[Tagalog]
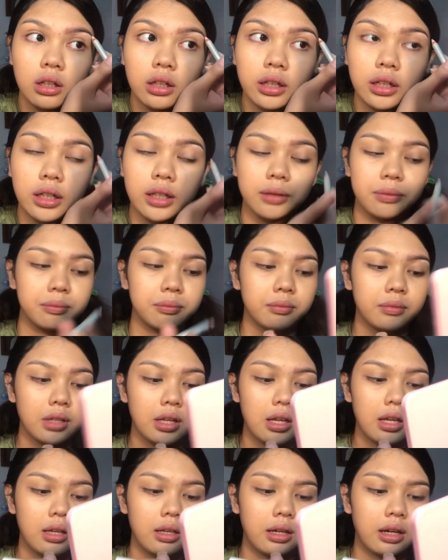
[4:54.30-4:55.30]
Ayan.
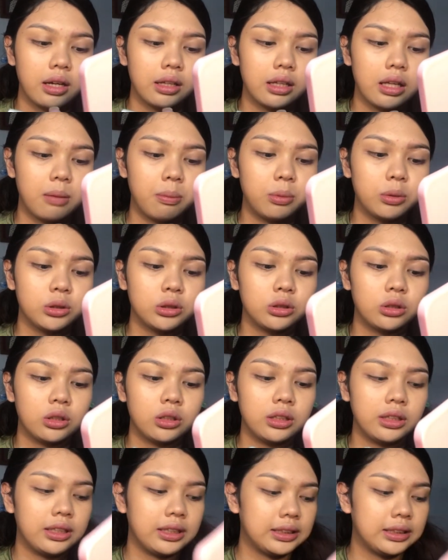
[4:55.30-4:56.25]
Tapos nun